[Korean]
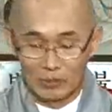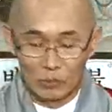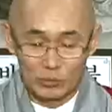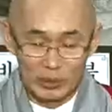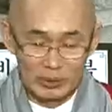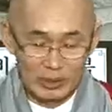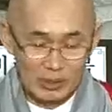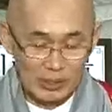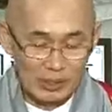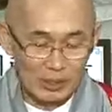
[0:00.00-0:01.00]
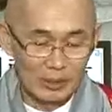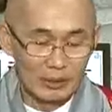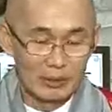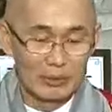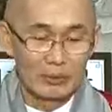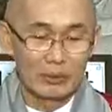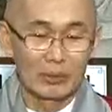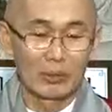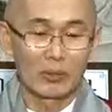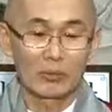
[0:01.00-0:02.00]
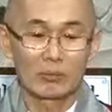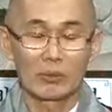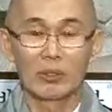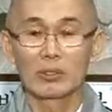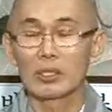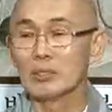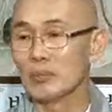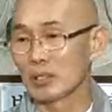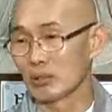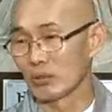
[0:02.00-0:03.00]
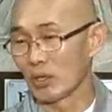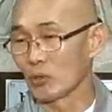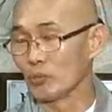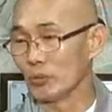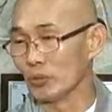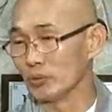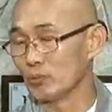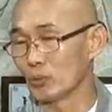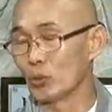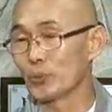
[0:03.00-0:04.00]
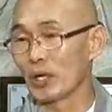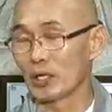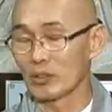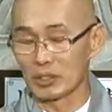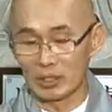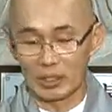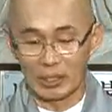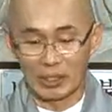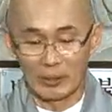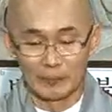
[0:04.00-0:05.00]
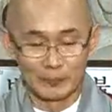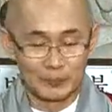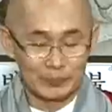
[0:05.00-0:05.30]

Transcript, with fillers: 두 번째는 이제 그 거사님만 그렇게 해놓으면 불공평한 거니까